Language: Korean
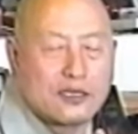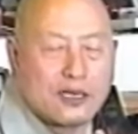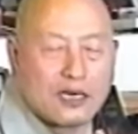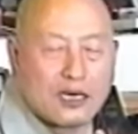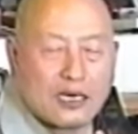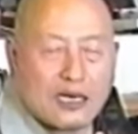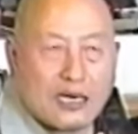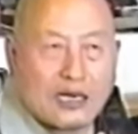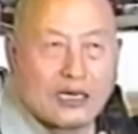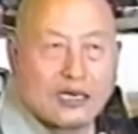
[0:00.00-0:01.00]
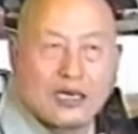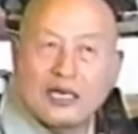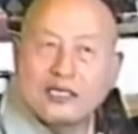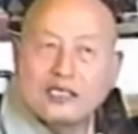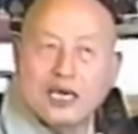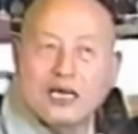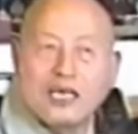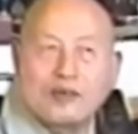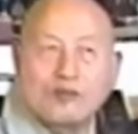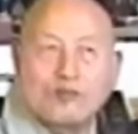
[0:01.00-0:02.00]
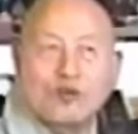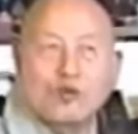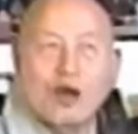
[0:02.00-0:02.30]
아, 일생을 여러분 부리